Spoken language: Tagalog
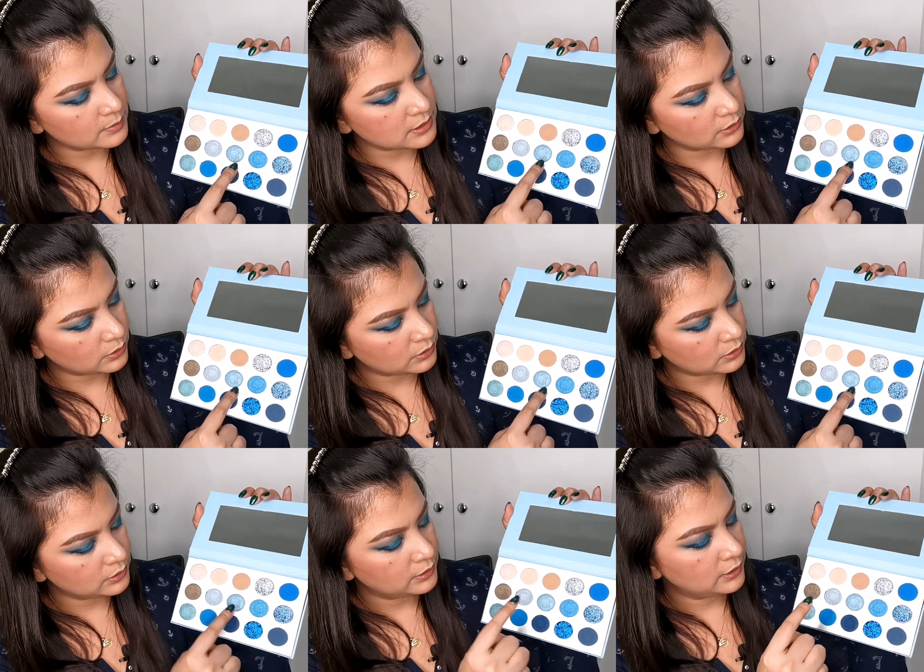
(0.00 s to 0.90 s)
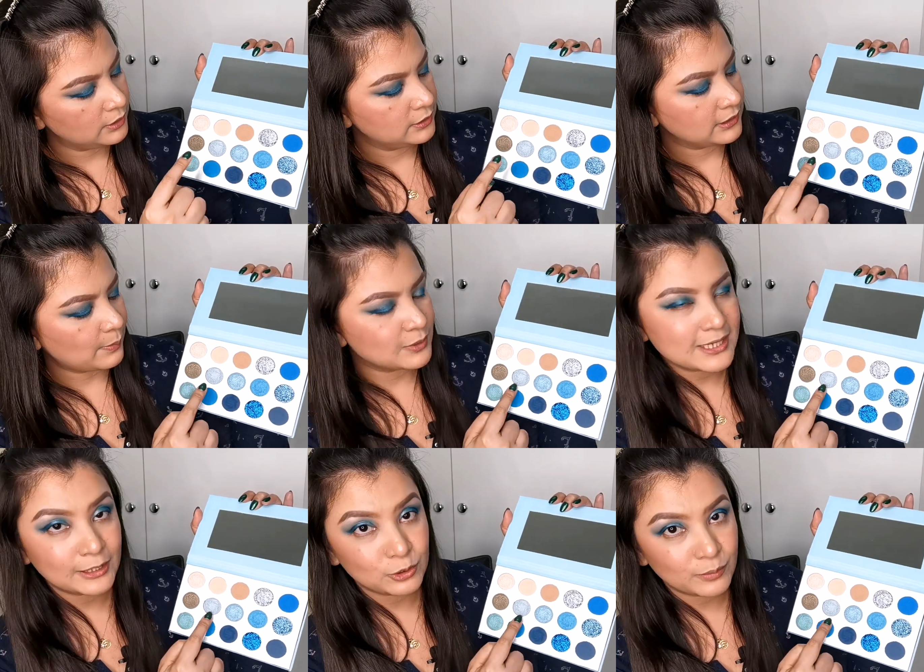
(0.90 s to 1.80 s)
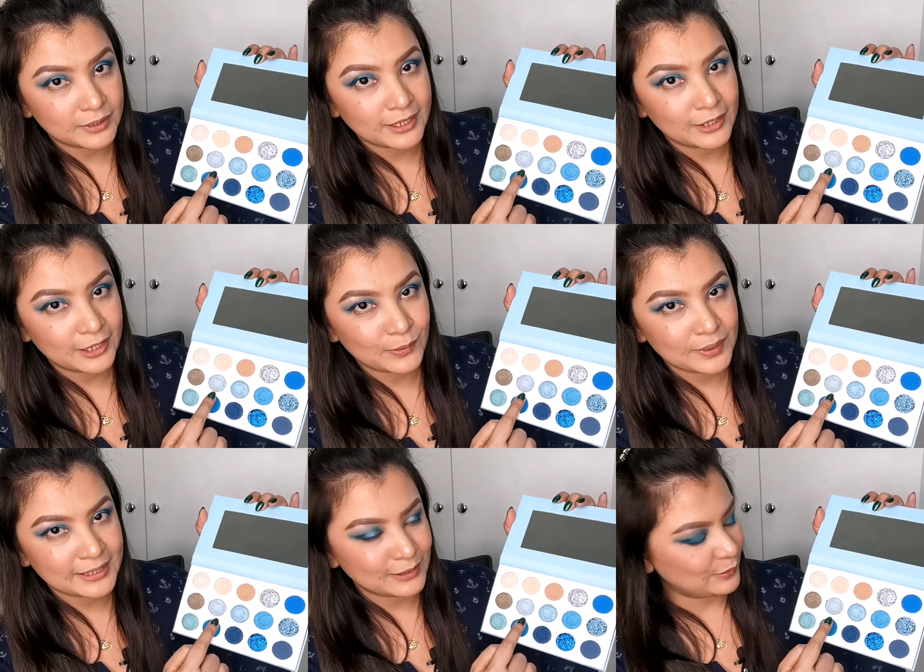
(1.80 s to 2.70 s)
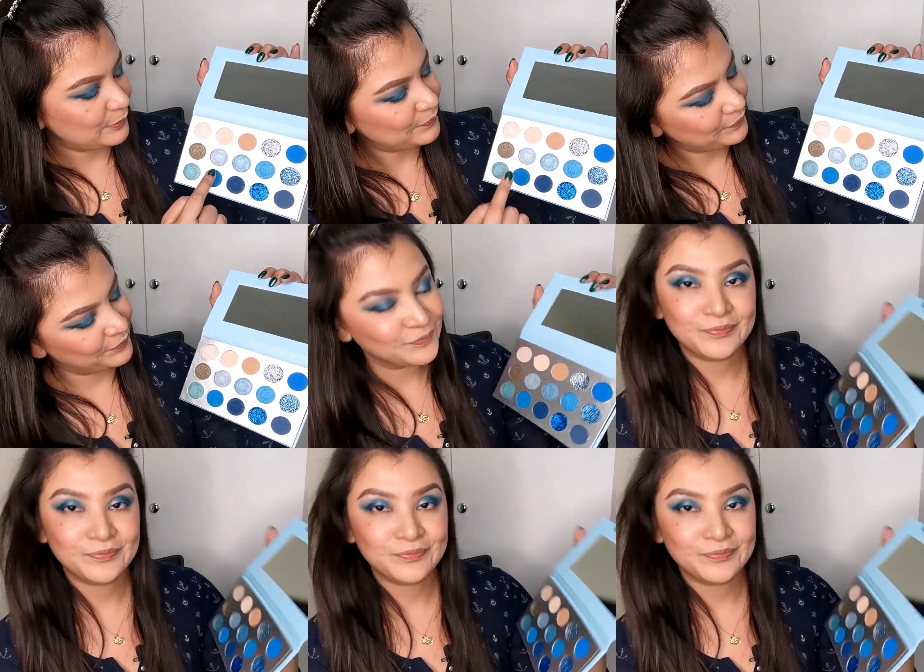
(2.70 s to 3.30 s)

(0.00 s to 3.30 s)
tapos ito, tapos ito naman ngayon nagagamitin ko.